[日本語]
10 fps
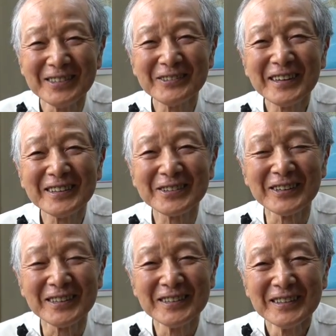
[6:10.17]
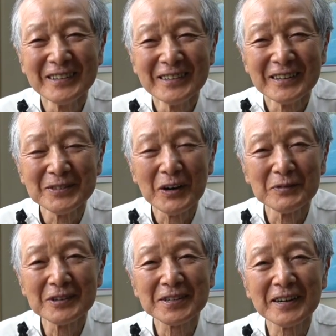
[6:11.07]
ダイエット、今
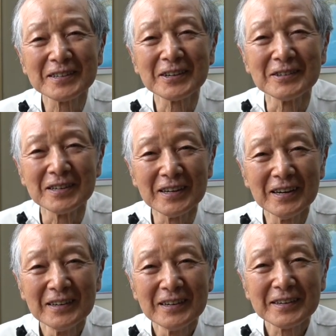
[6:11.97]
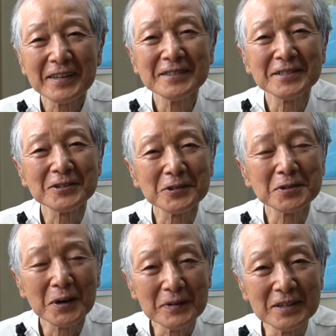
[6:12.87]
申し上げたようにね、感謝する
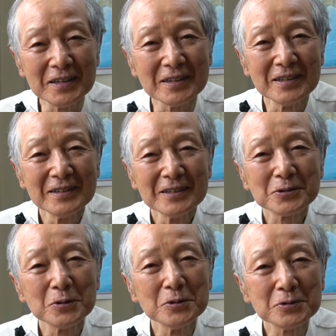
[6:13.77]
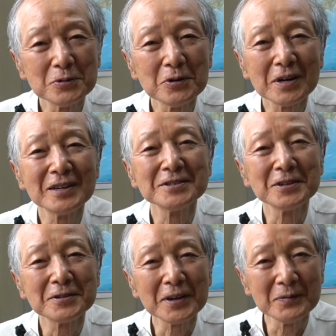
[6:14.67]
ために、空腹を感じ
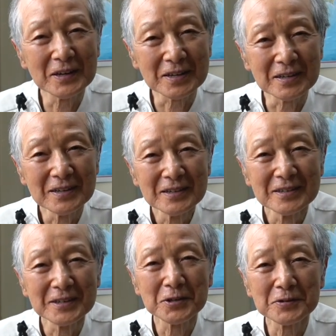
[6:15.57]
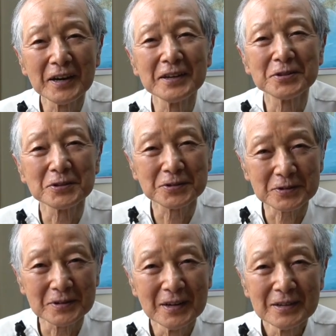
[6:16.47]
るためにリンゴダイエットす
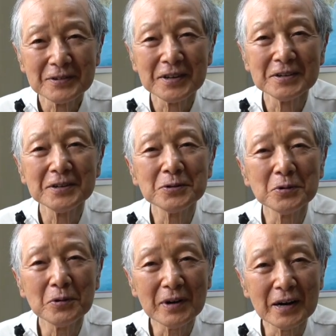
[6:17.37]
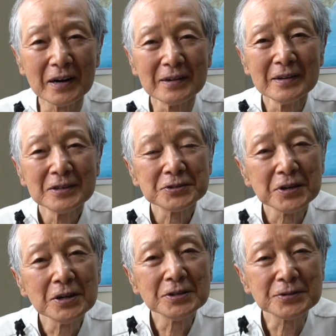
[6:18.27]
る。それでリンゴは
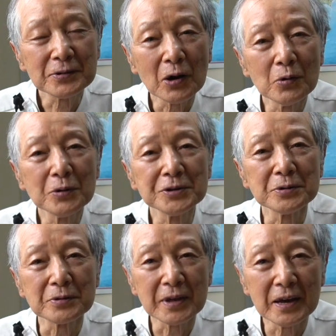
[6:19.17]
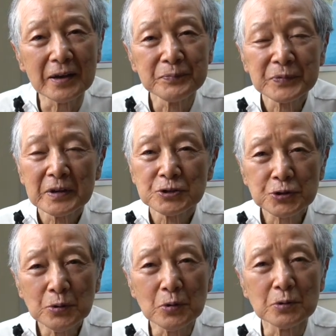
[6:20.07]
繊維質が多いので
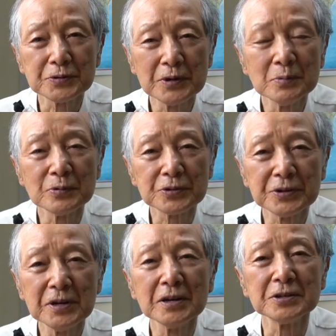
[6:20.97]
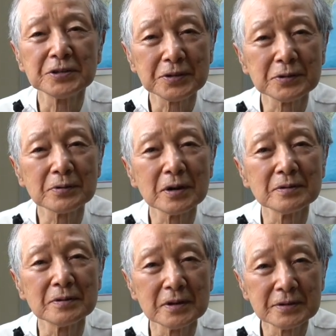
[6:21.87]
腸を全部きれいにしてくれる
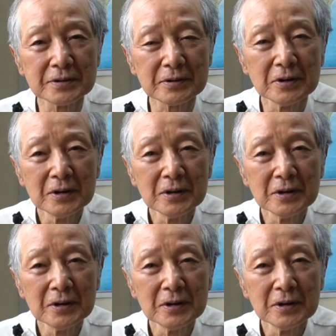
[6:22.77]
んですよ。